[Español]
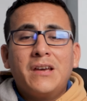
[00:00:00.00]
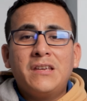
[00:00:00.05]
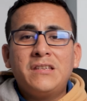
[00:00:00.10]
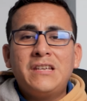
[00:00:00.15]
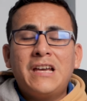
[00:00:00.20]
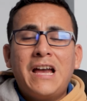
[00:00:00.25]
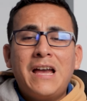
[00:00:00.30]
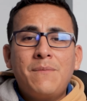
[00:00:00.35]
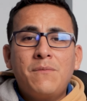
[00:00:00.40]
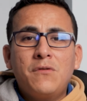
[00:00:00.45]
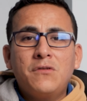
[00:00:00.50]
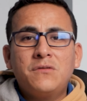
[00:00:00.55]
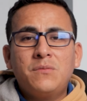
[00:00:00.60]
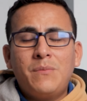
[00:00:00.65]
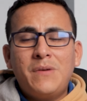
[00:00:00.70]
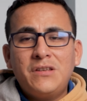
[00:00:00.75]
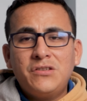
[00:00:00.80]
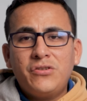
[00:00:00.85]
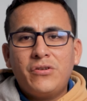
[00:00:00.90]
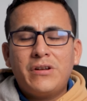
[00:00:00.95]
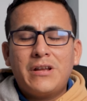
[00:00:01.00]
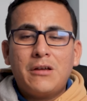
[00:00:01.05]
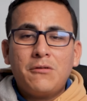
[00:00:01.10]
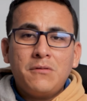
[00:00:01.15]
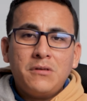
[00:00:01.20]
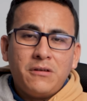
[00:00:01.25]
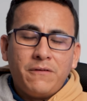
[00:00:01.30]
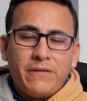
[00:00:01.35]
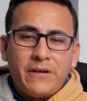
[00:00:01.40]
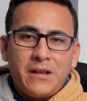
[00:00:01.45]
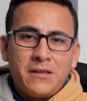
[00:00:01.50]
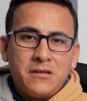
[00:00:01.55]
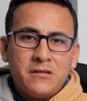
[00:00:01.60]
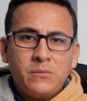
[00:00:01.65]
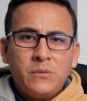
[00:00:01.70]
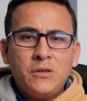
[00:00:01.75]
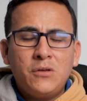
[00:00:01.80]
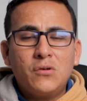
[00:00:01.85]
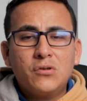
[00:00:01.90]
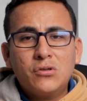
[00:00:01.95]
que ya hemos mencionado en diferentes
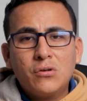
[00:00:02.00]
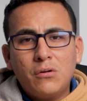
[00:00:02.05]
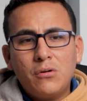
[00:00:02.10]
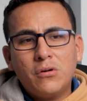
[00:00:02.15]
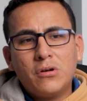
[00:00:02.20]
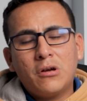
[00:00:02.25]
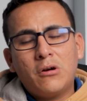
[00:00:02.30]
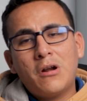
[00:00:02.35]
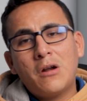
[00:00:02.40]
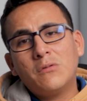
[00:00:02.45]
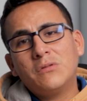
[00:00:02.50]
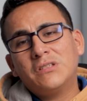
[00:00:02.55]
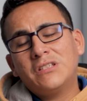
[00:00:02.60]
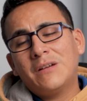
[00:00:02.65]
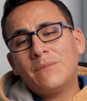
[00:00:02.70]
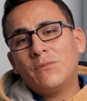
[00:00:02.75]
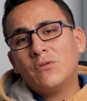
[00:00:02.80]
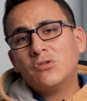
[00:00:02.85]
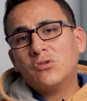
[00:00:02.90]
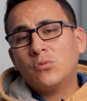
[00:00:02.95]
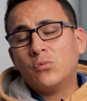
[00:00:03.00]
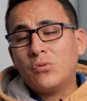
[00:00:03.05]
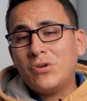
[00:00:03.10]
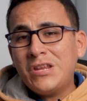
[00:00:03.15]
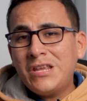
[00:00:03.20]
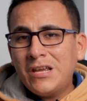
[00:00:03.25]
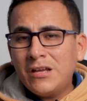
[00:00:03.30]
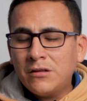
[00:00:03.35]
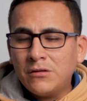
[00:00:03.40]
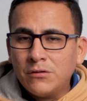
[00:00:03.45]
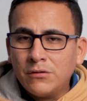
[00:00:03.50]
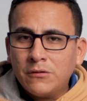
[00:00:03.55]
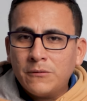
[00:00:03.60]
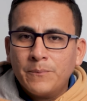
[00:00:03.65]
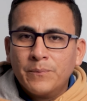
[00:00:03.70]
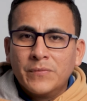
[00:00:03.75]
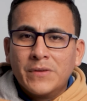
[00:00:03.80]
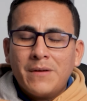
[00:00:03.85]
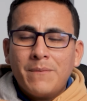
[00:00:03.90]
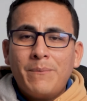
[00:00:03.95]
vídeos, solo que ahora lo estamos
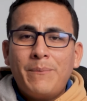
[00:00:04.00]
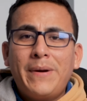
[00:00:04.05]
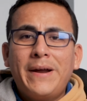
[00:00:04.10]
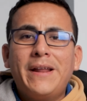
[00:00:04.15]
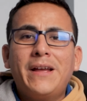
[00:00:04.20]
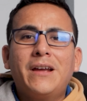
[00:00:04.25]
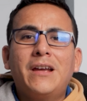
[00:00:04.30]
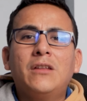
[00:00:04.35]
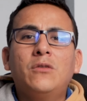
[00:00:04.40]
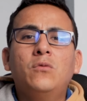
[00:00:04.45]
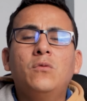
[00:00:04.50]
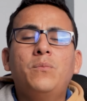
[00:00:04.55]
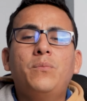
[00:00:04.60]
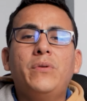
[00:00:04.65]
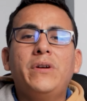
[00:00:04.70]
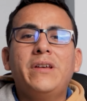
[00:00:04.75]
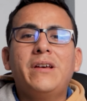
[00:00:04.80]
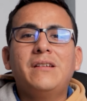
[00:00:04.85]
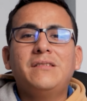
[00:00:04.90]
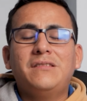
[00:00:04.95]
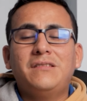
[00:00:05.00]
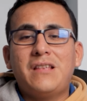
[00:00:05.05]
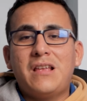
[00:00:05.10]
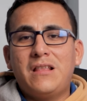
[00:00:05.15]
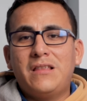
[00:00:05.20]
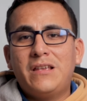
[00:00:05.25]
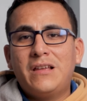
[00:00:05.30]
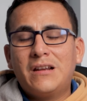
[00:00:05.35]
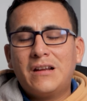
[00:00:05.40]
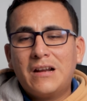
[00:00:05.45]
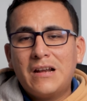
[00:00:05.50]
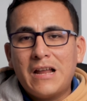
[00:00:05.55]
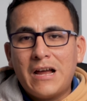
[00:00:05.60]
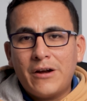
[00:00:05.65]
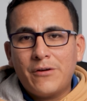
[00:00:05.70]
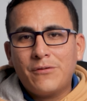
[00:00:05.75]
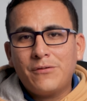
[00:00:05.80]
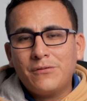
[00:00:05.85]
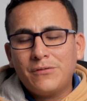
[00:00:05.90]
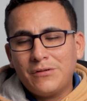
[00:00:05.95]
uniendo para que tú puedas tener
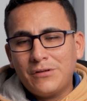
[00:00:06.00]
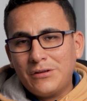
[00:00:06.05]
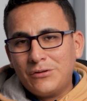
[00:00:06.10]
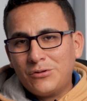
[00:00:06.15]
claro